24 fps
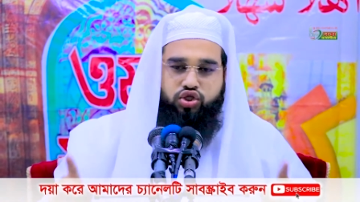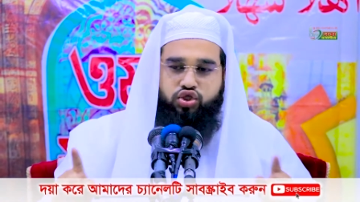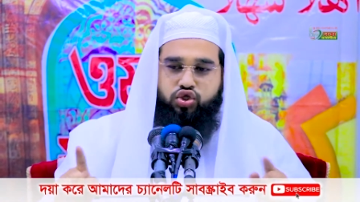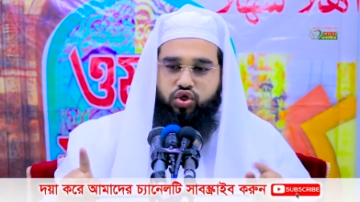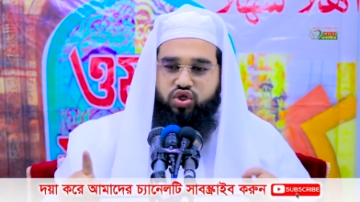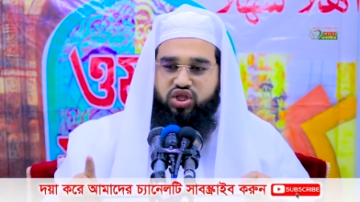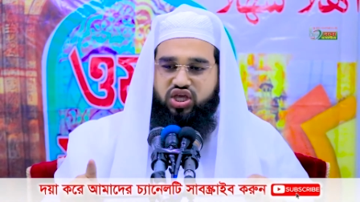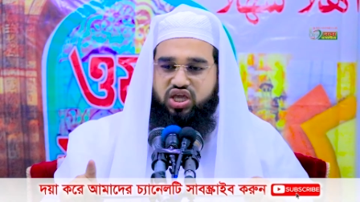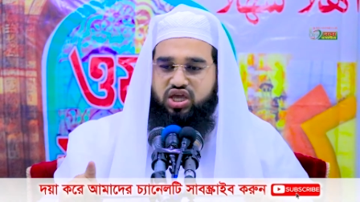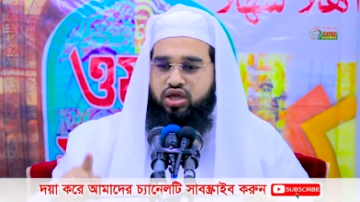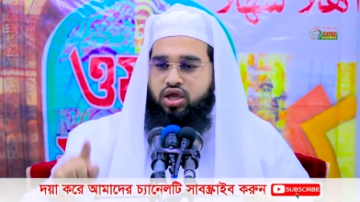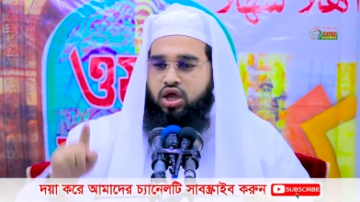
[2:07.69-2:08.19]

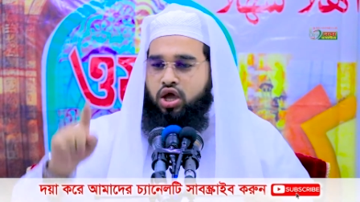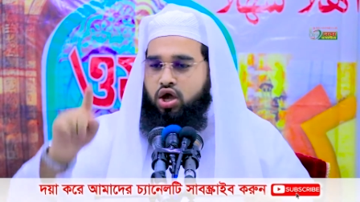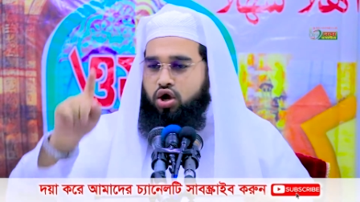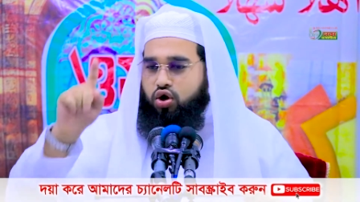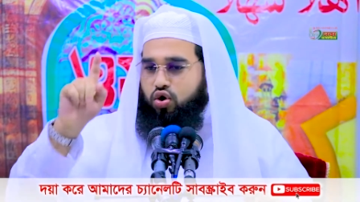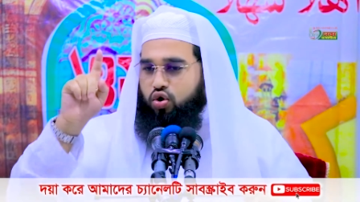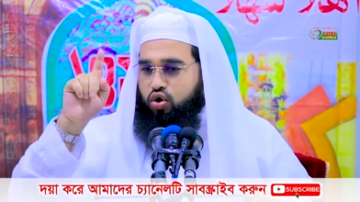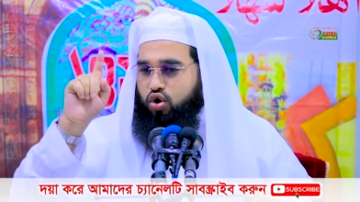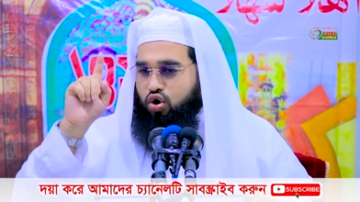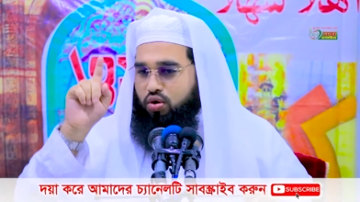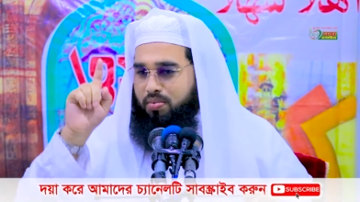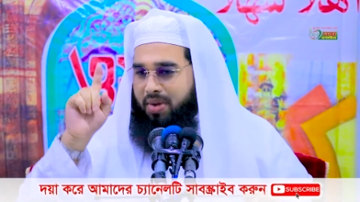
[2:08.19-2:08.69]
যদি
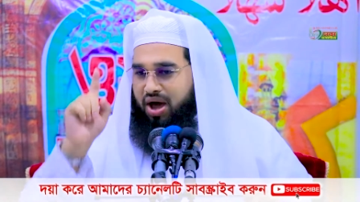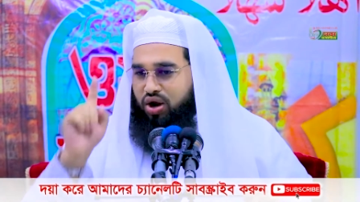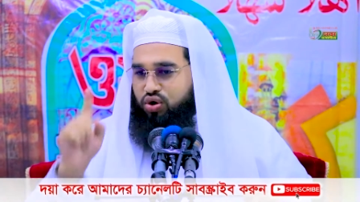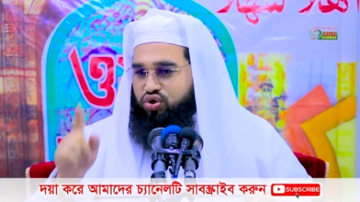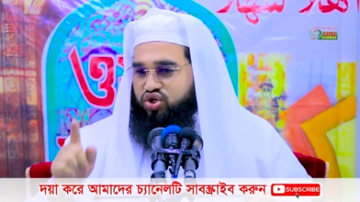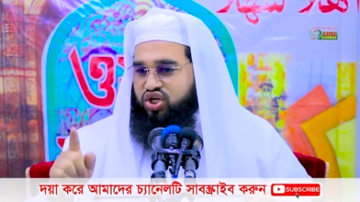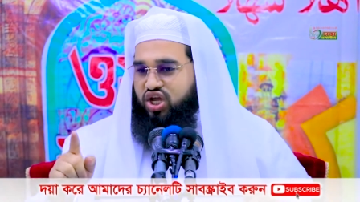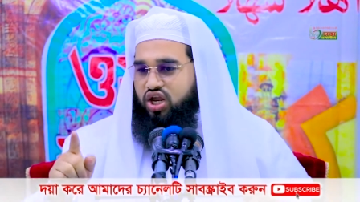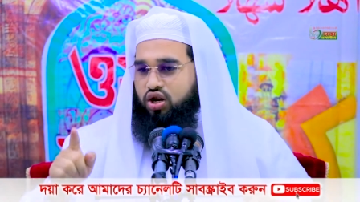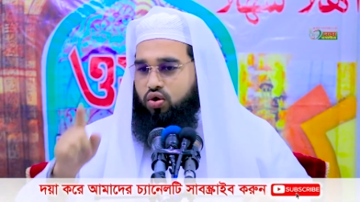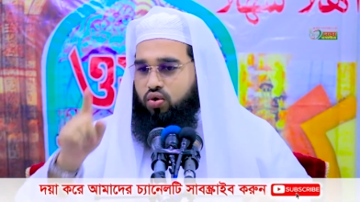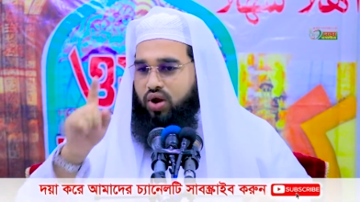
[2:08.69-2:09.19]
কোনো
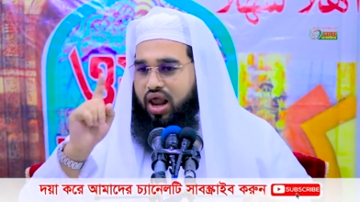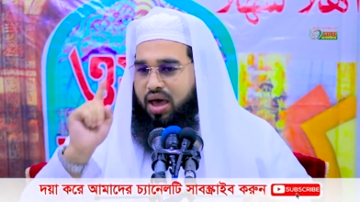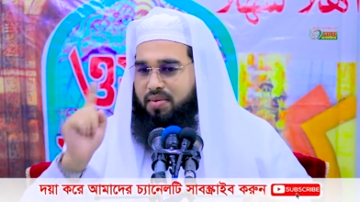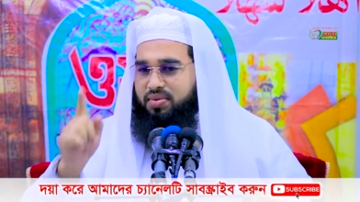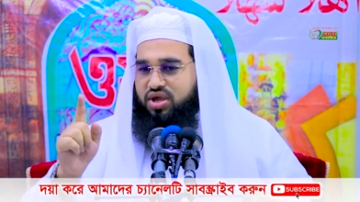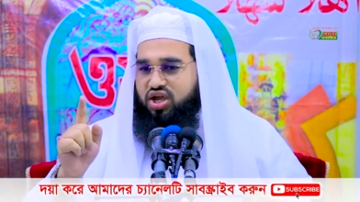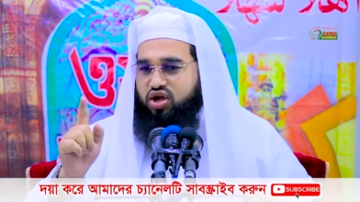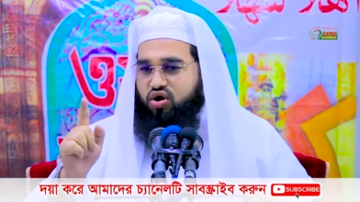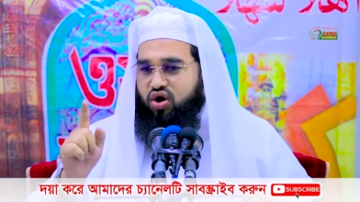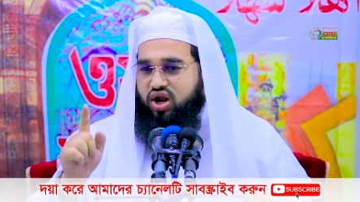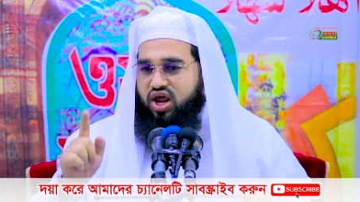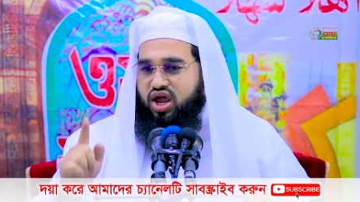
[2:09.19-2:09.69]
মানুষের
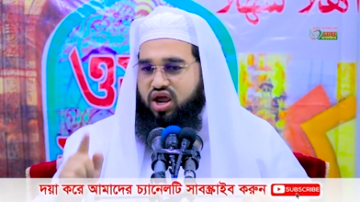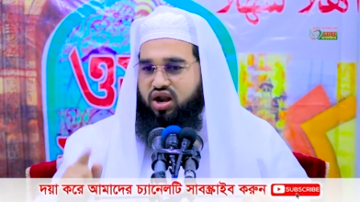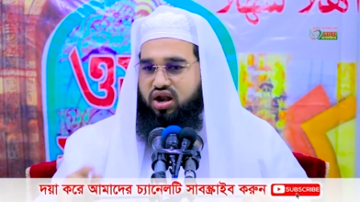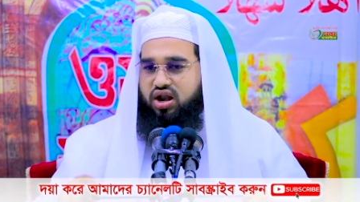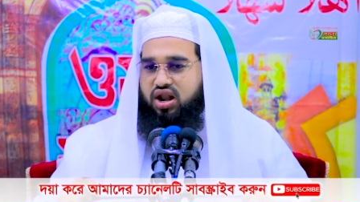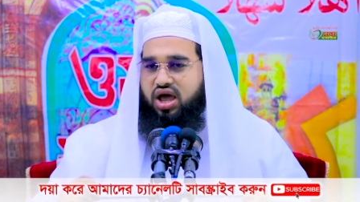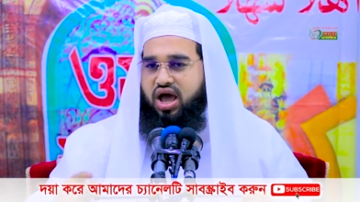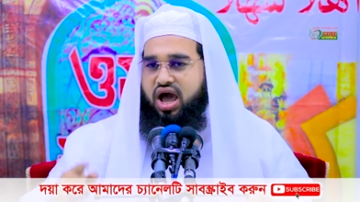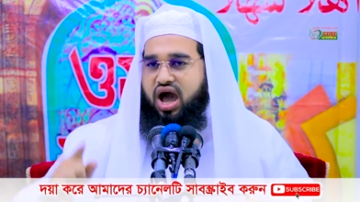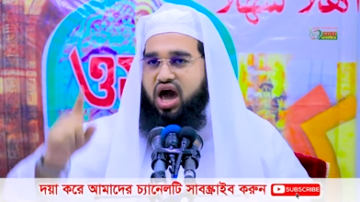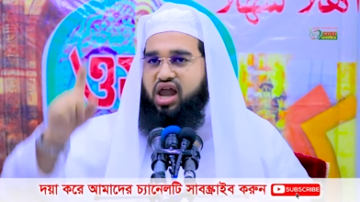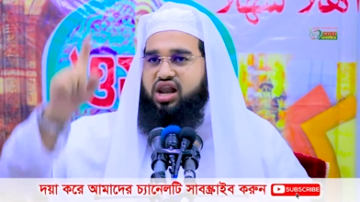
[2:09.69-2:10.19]
গোলামি করেন
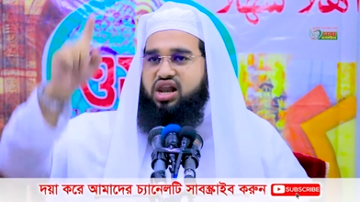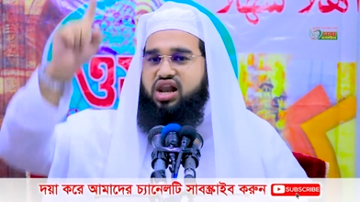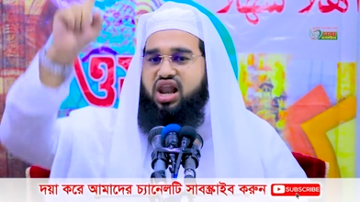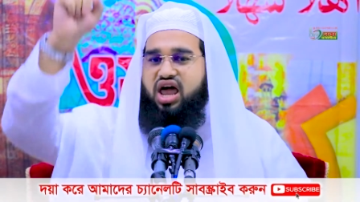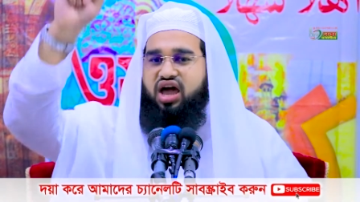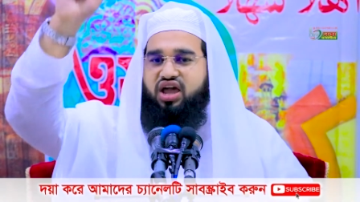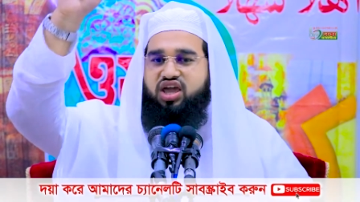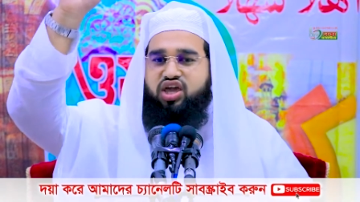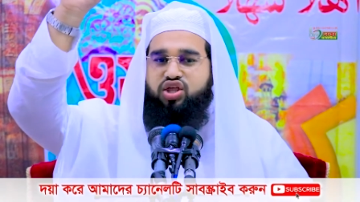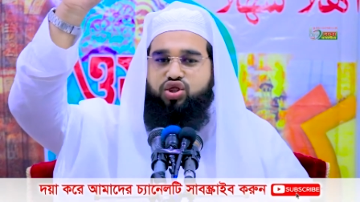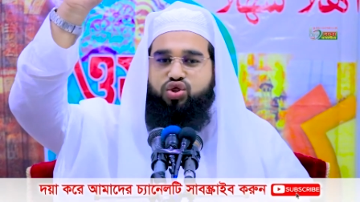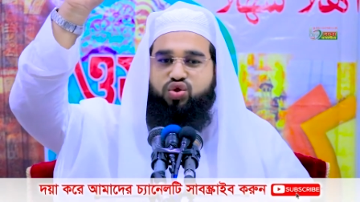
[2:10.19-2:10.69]

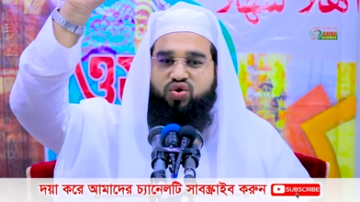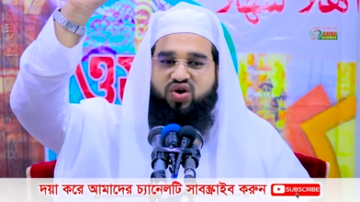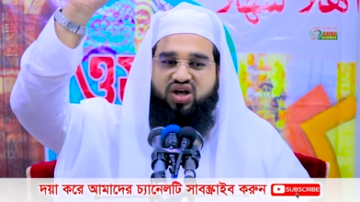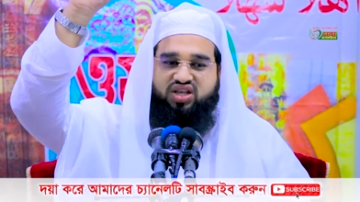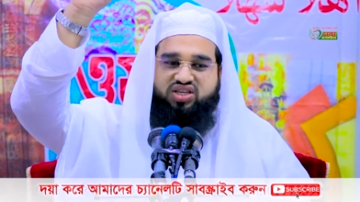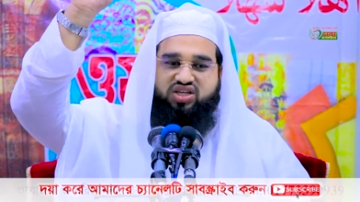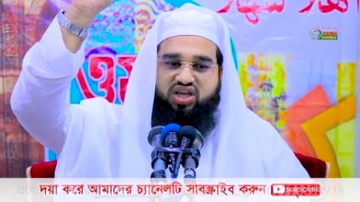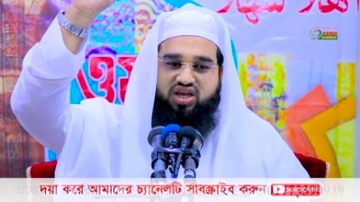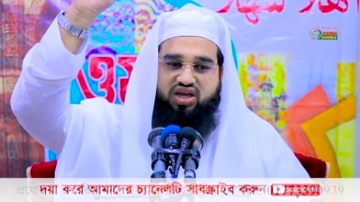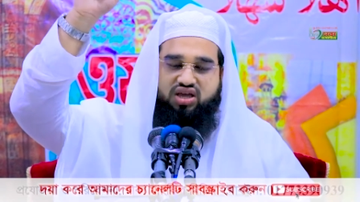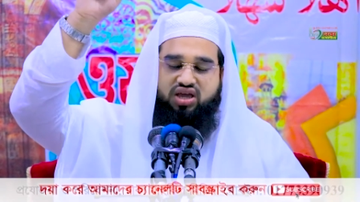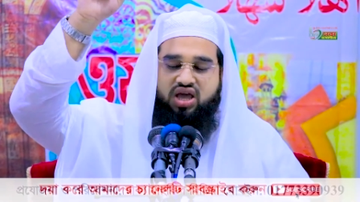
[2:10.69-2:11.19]
আল্লাহ কিন্তু
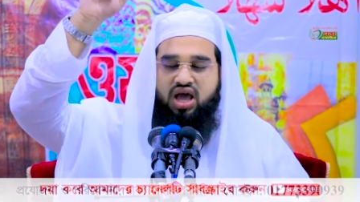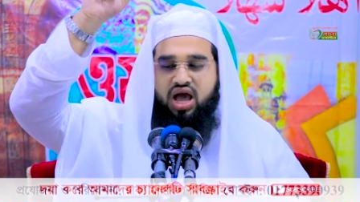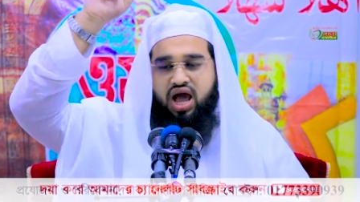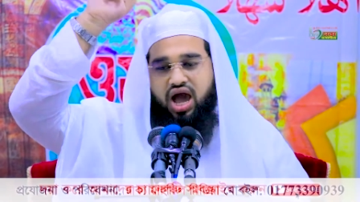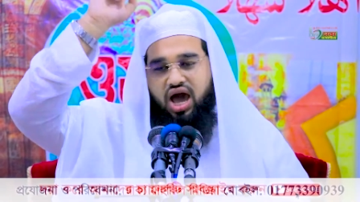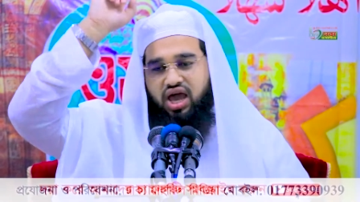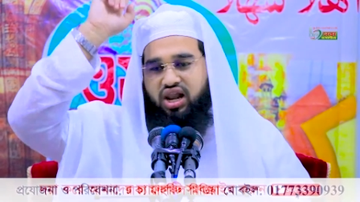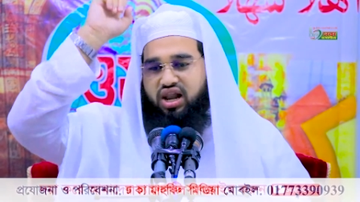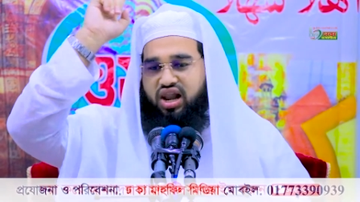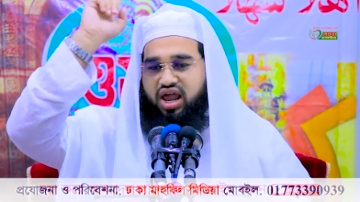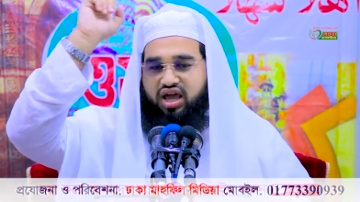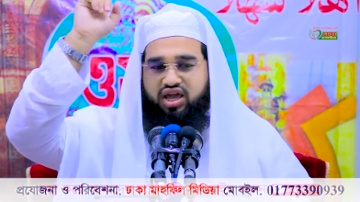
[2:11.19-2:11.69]
আছে
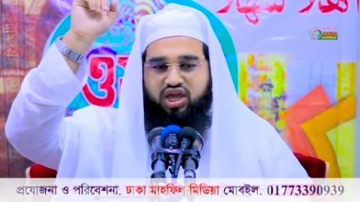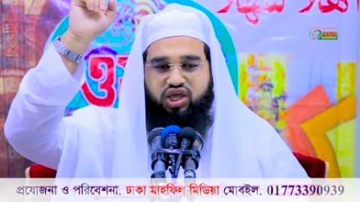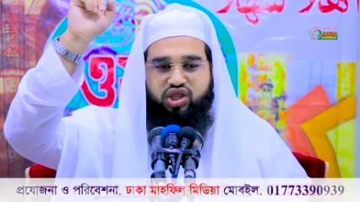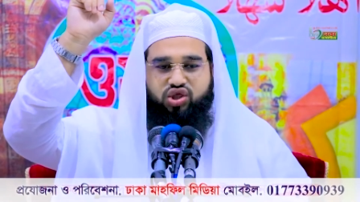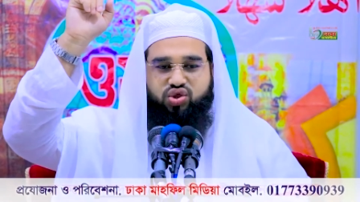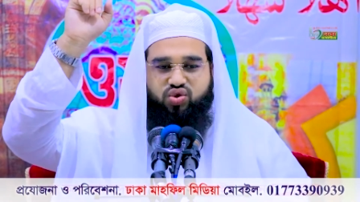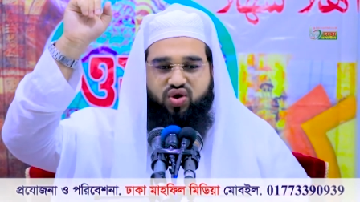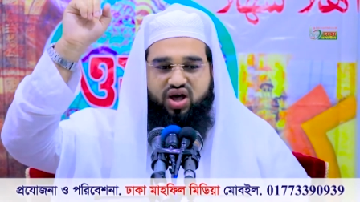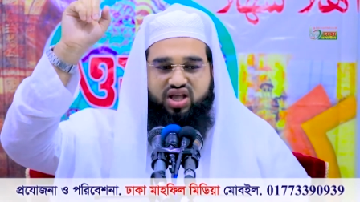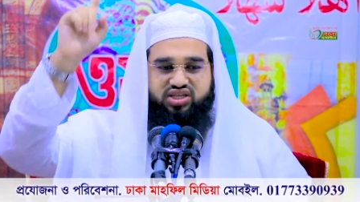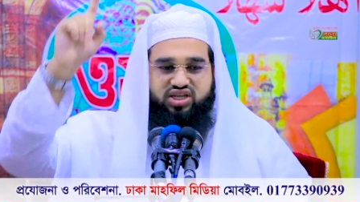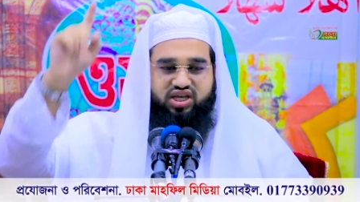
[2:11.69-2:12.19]
আল্লাহ
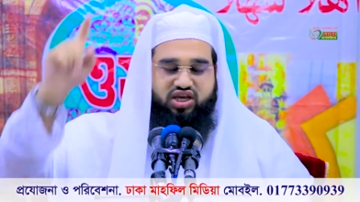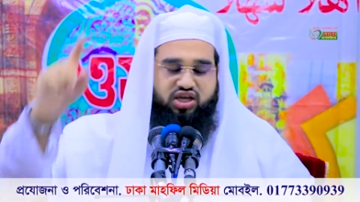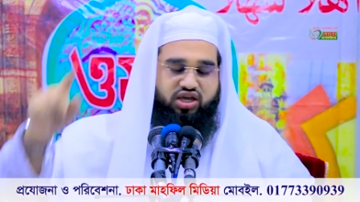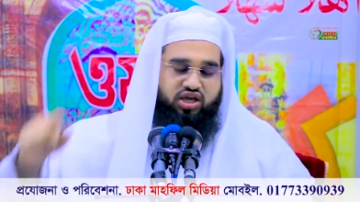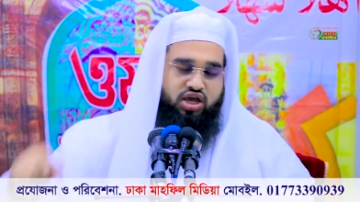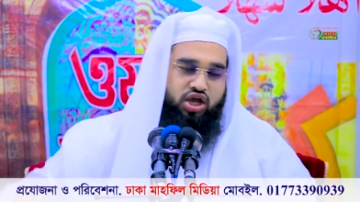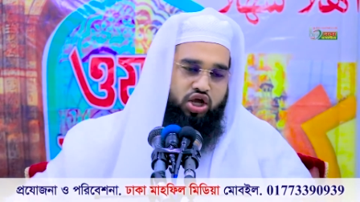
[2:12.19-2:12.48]
কিন্তু আছে